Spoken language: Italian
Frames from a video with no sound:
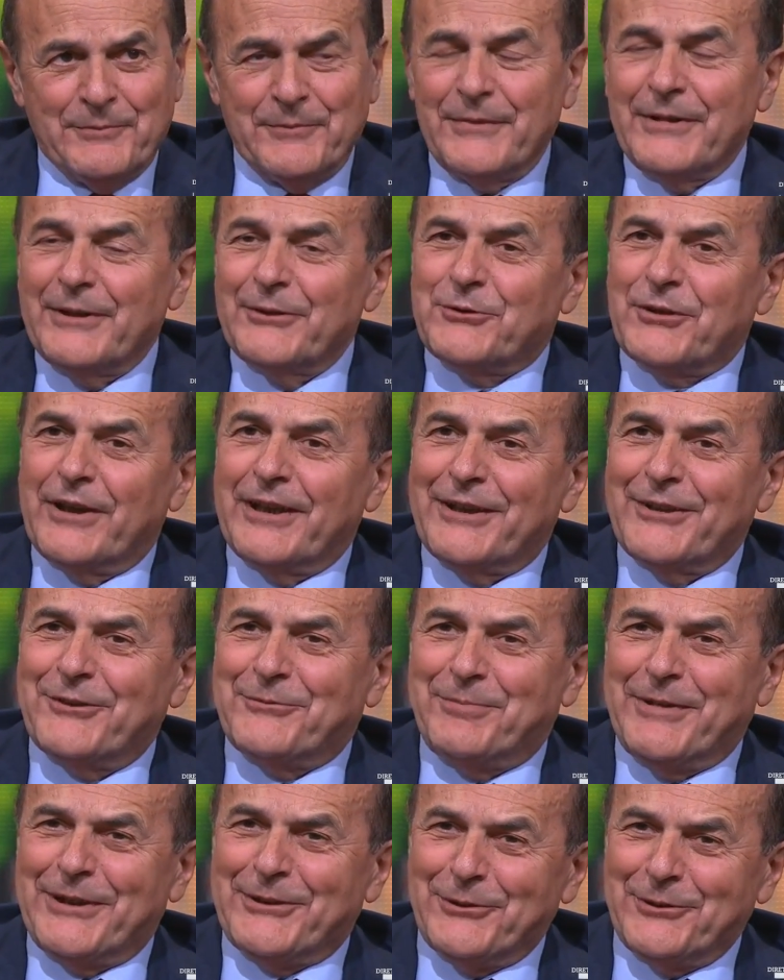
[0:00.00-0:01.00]
cioè,
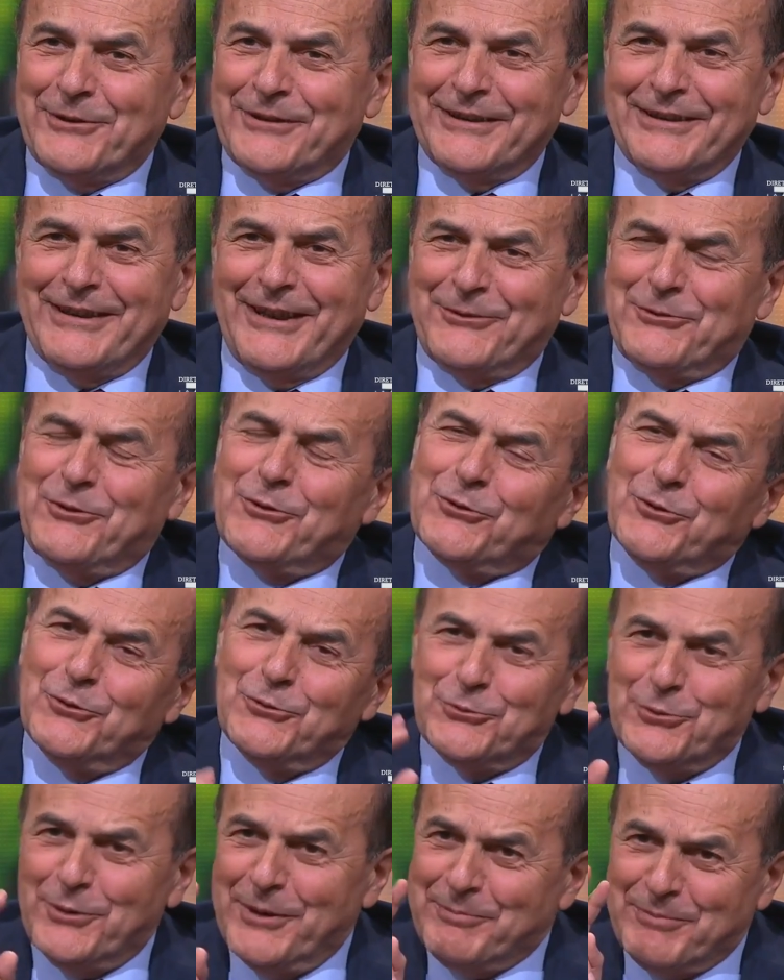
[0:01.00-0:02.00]
rispetto al tedesco ci sono
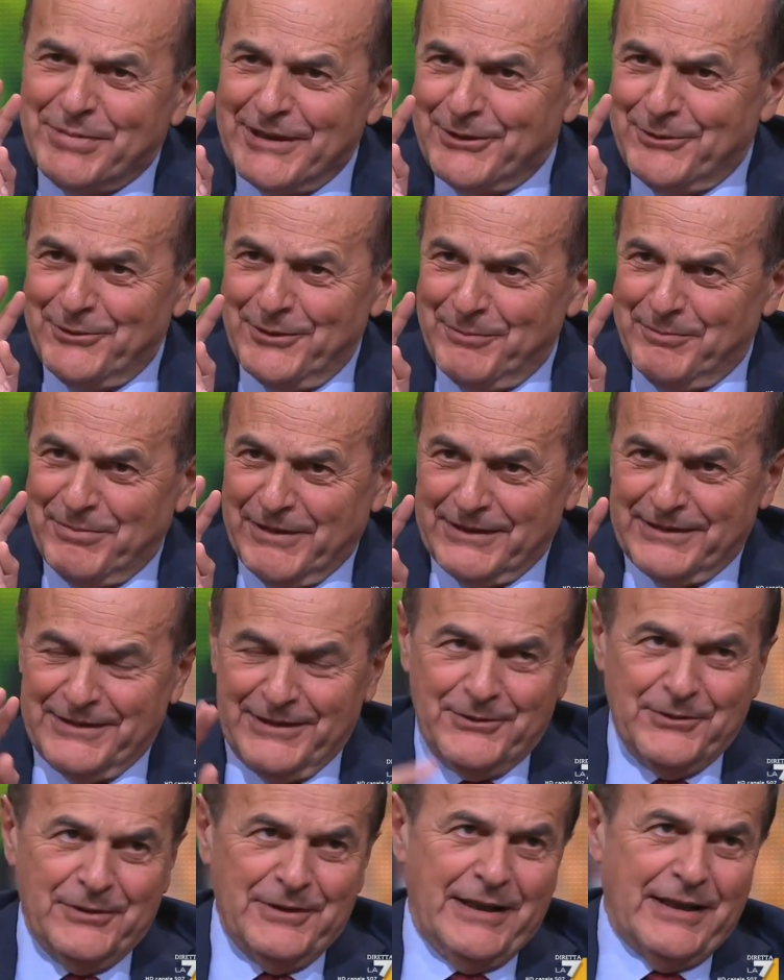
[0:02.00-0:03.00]
due piccoli
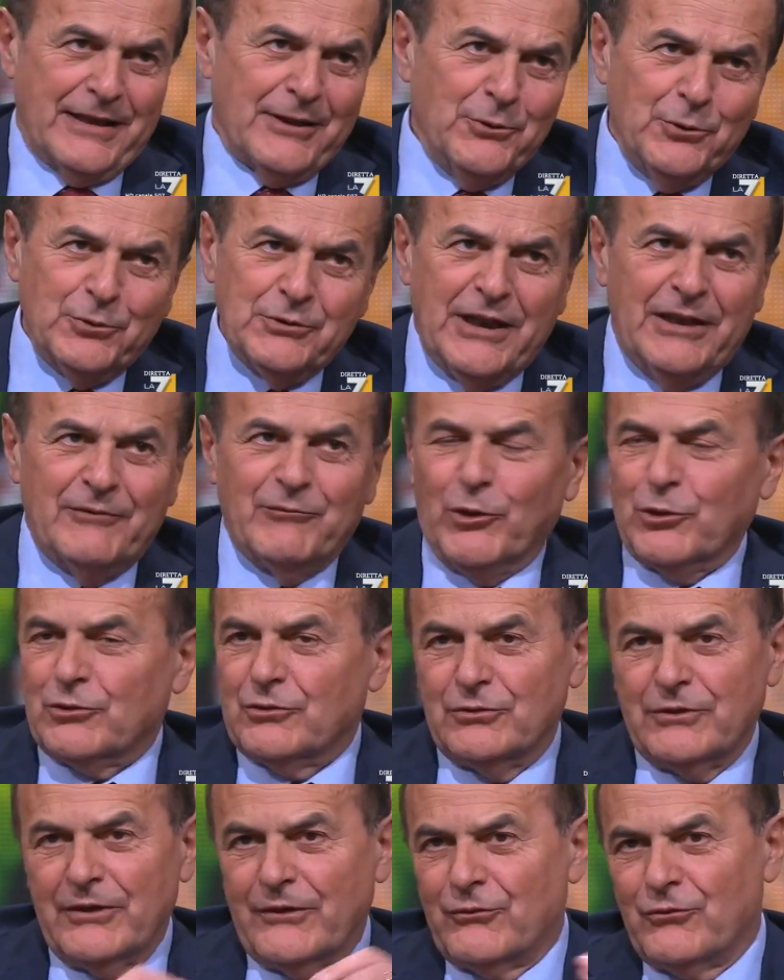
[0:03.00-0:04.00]
particolari. Uno è il voto
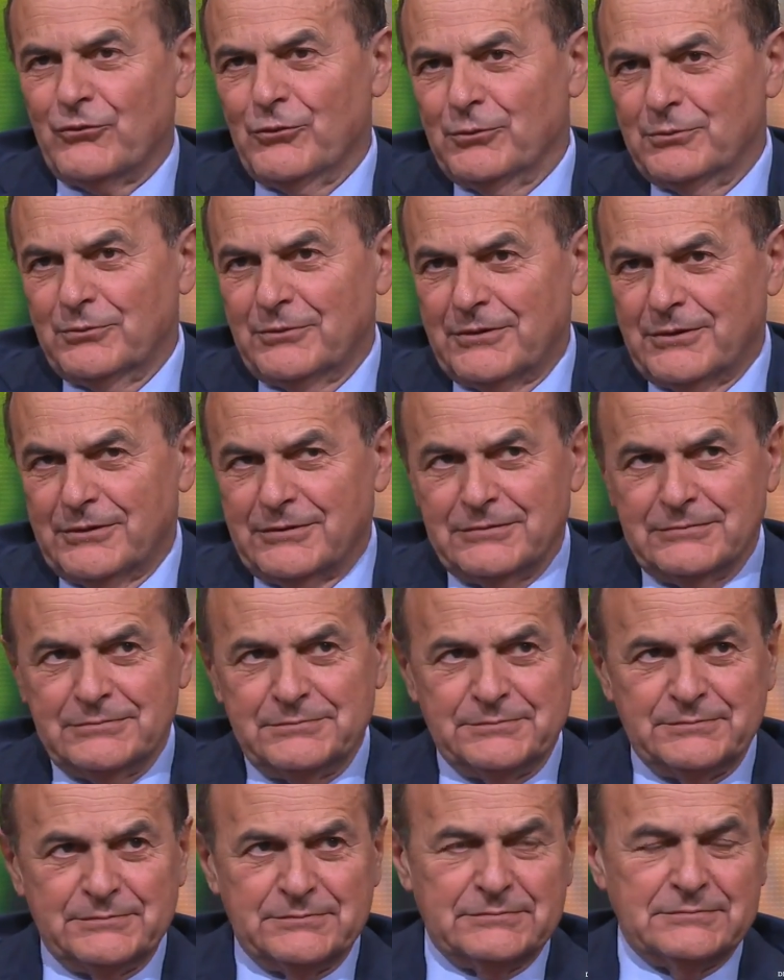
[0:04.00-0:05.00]
disgiunto.
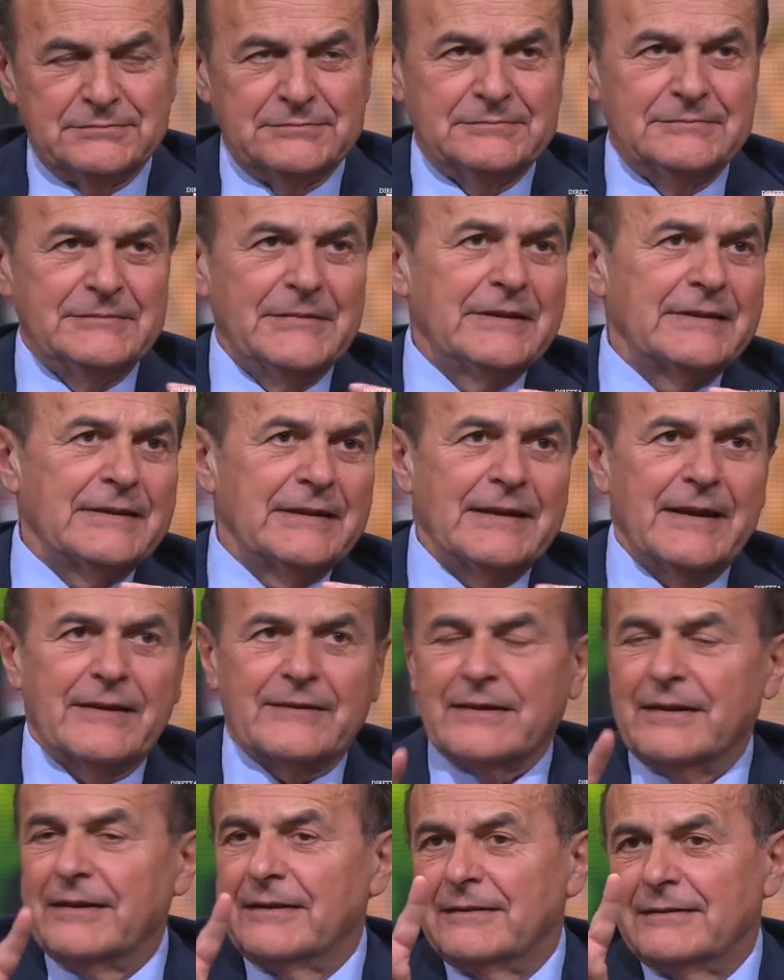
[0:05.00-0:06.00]
I
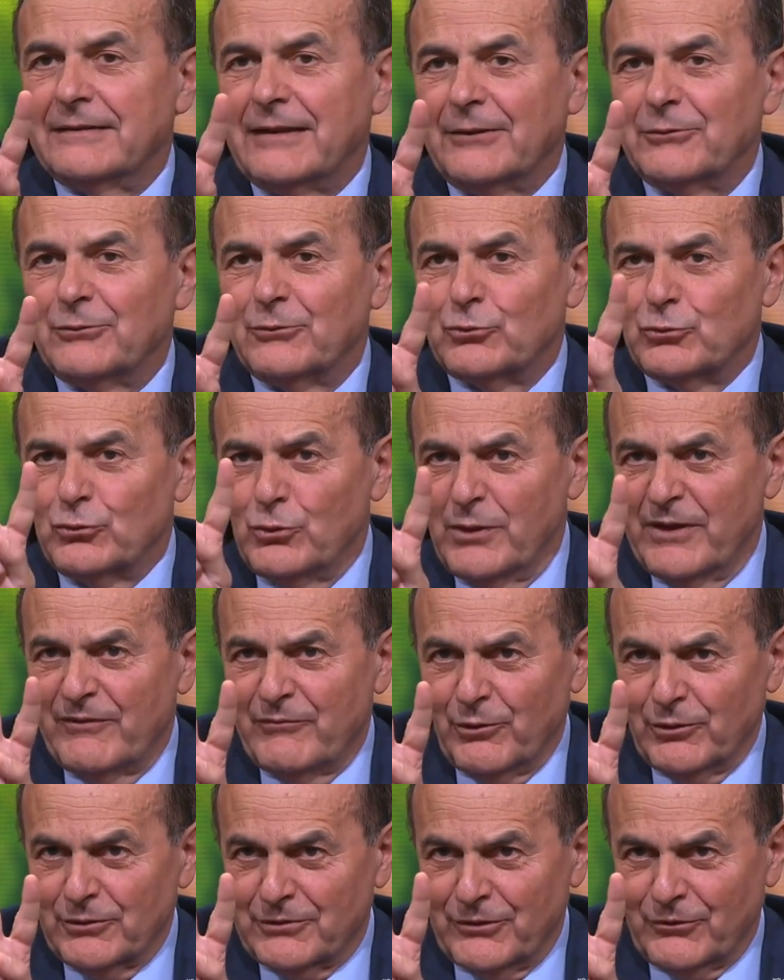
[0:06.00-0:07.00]
tedeschi danno due
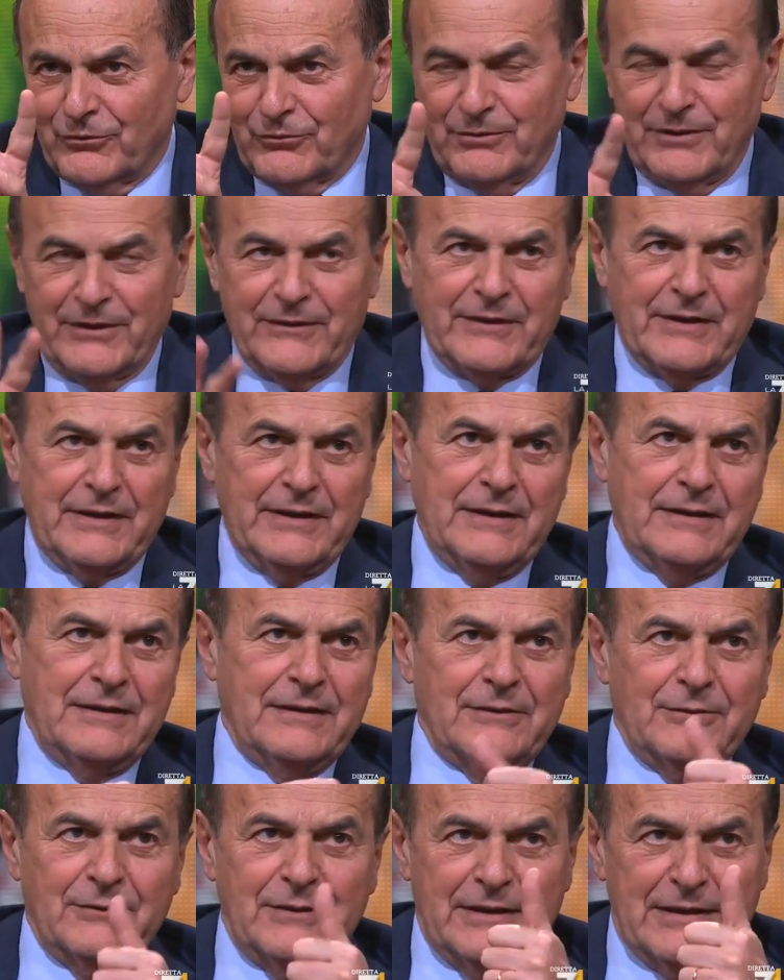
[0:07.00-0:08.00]
voti sulla scheda,
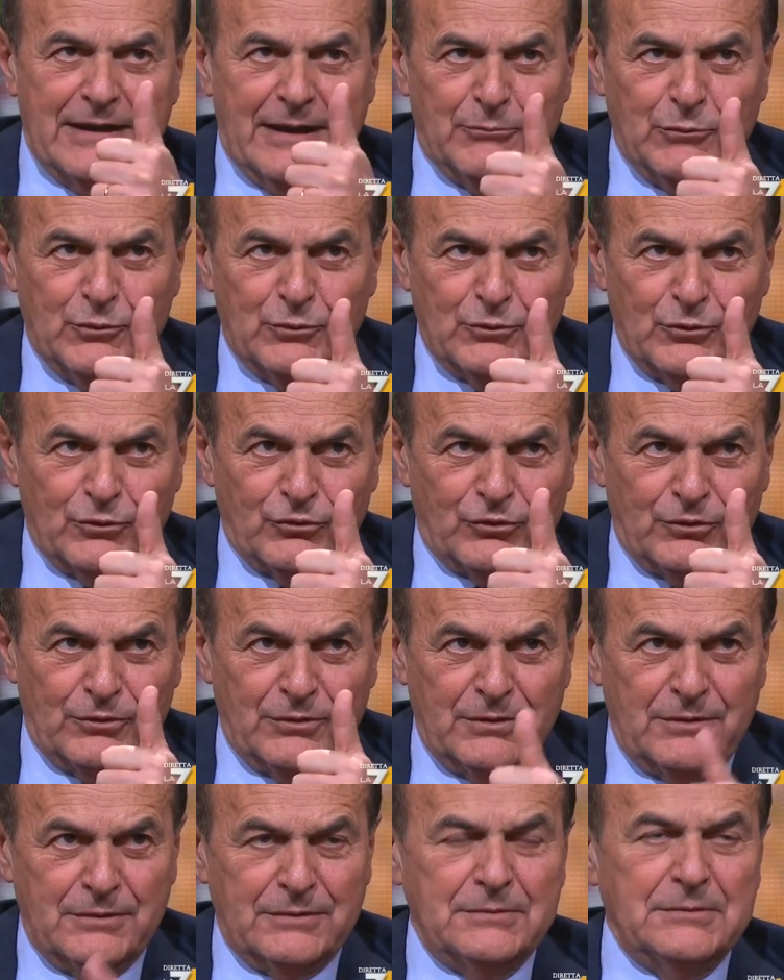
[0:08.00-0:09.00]
noi ne diamo uno
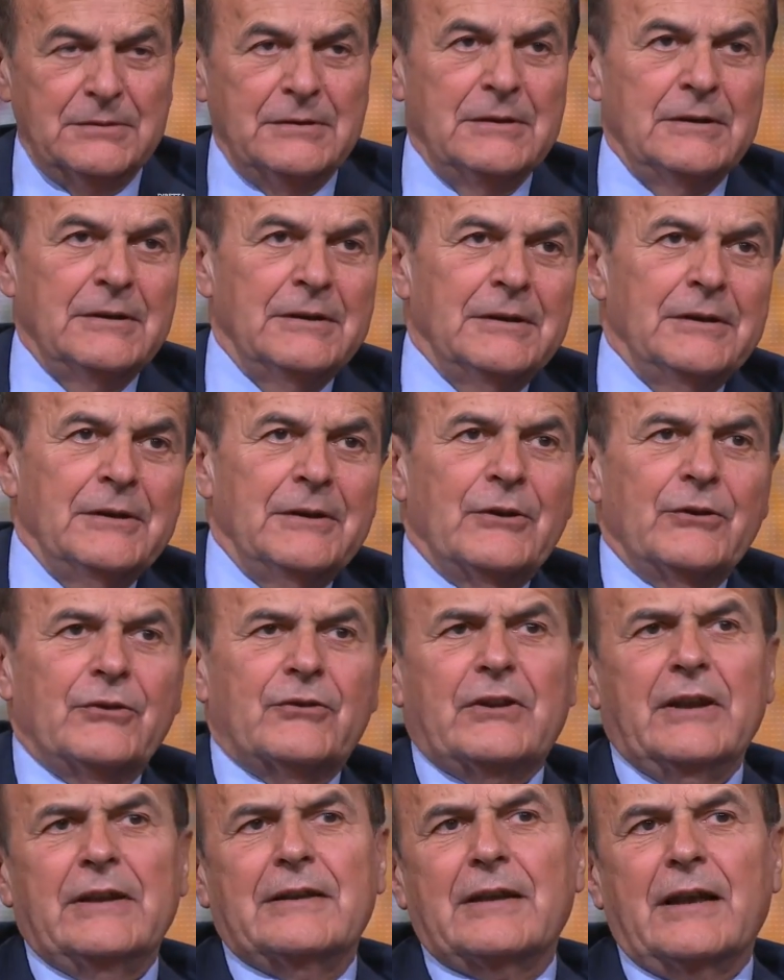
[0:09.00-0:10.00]
solo. Cioè uno al
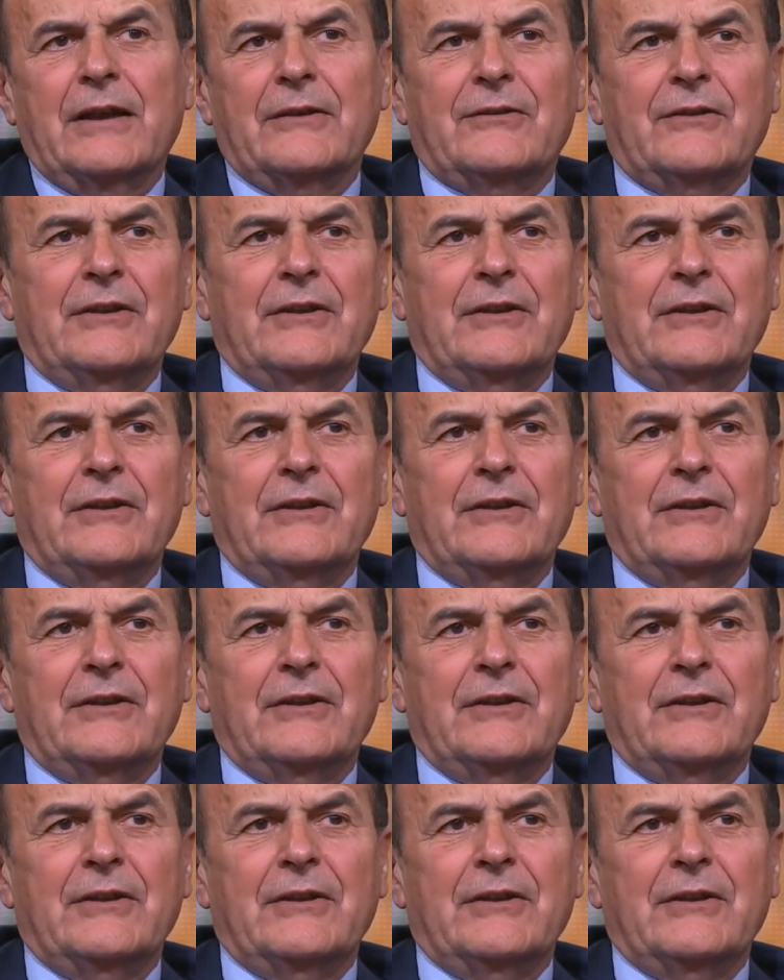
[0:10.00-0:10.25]
nome si